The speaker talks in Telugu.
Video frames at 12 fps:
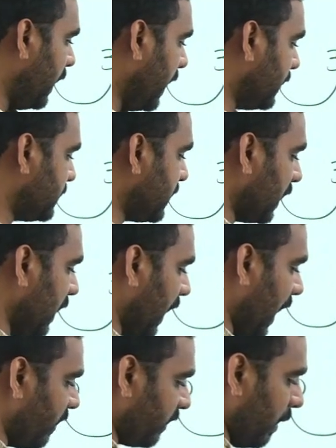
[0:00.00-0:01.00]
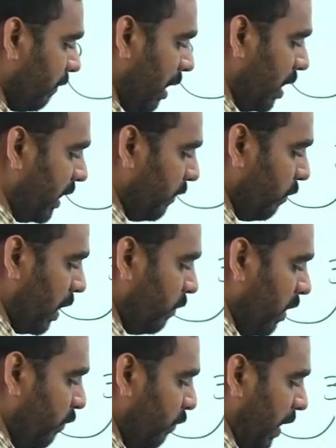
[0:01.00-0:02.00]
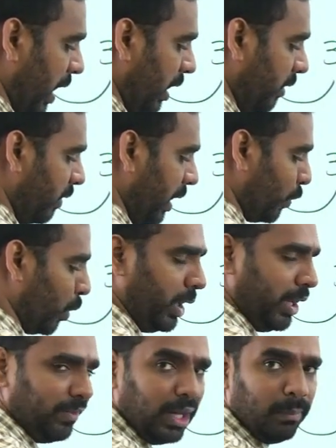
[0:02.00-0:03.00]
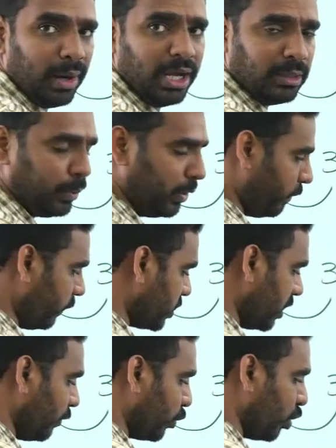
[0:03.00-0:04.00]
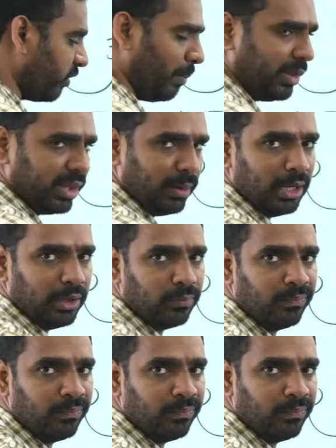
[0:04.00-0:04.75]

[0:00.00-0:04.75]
ఎగ్జాక్ట్లీ క్యాన్సిల్ అవ్వాలంటే వన్ వన్ ఫైవ్ అనేది ట్వంటీ త్రీ మల్టిపుల్ సిక్స్టీన్తో సంబంధం లేదు